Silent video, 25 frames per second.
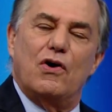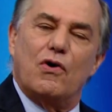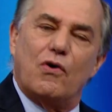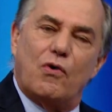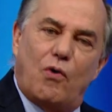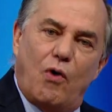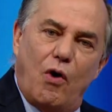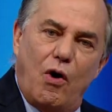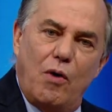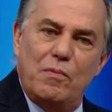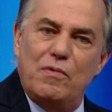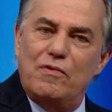
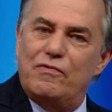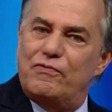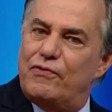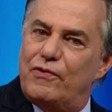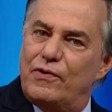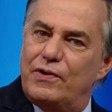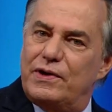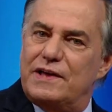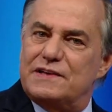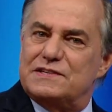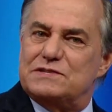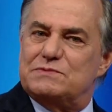como
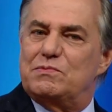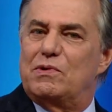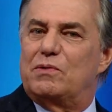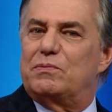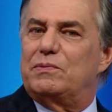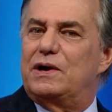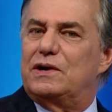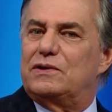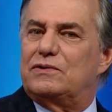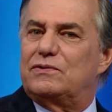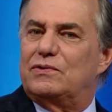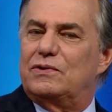foi esse
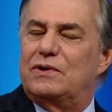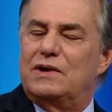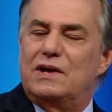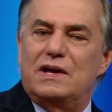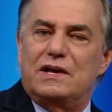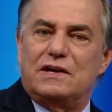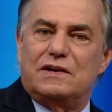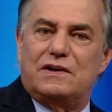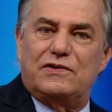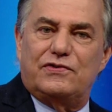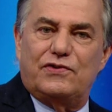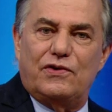momento
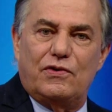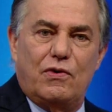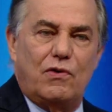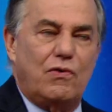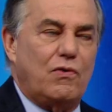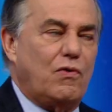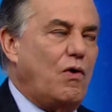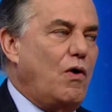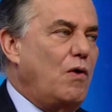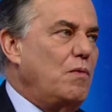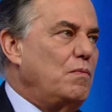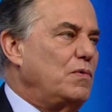que gerou
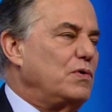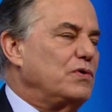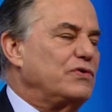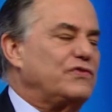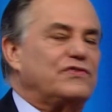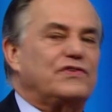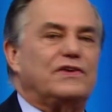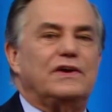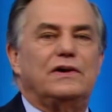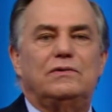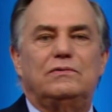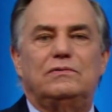
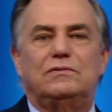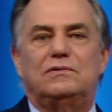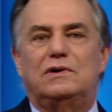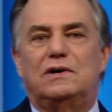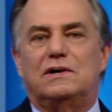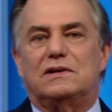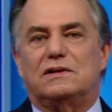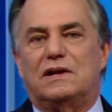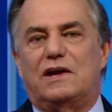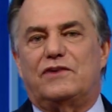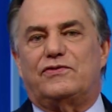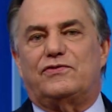comoção
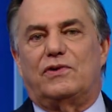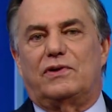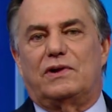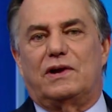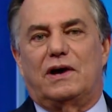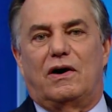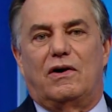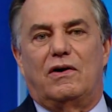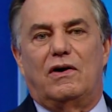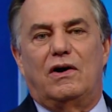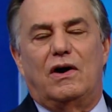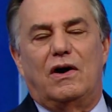
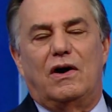nacional.